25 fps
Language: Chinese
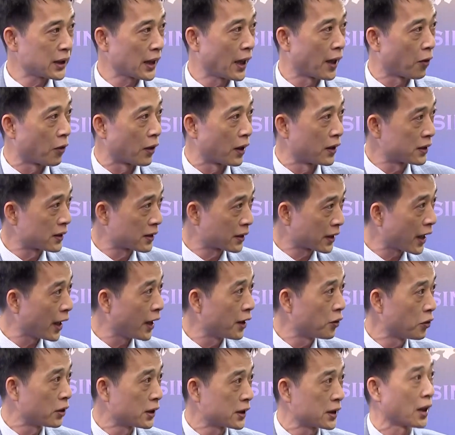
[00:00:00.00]
续下滑的
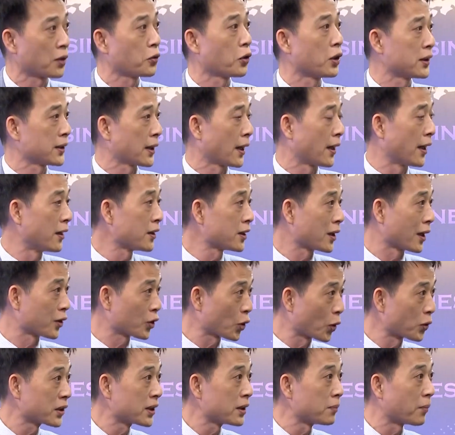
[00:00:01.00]
概率相对上来讲
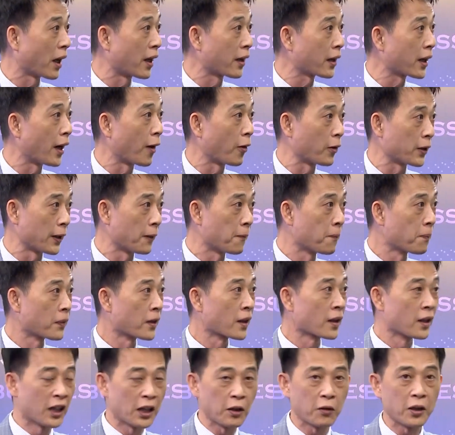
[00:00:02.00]
都是蛮高的，
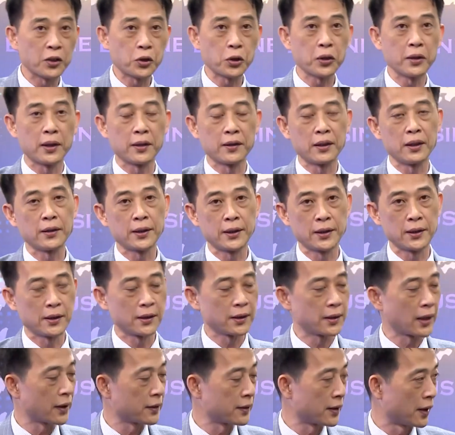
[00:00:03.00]
因为去年第四
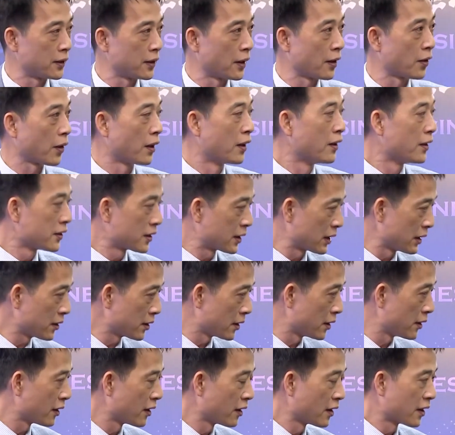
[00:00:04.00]
季大家也知道，其
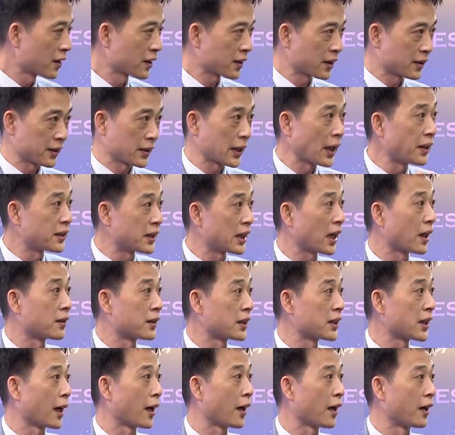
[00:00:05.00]
实在
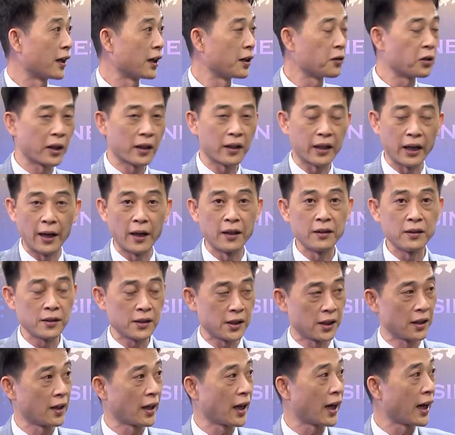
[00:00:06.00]
降价，因为感
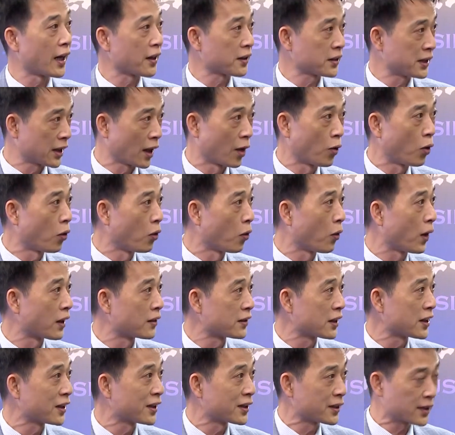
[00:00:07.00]
恩节啦、消货
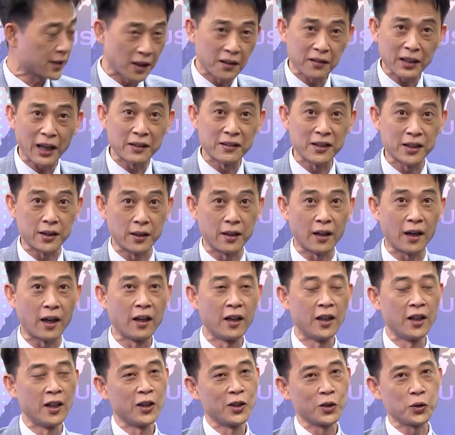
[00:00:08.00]
旺季、圣诞节
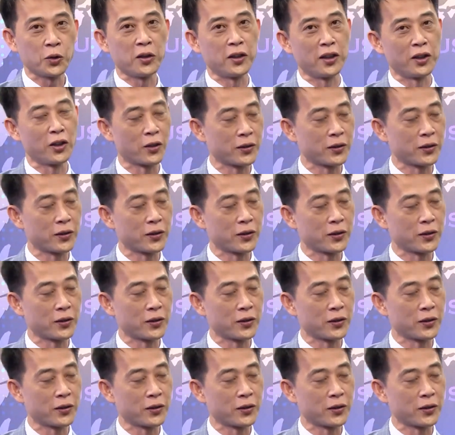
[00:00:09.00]
啦，所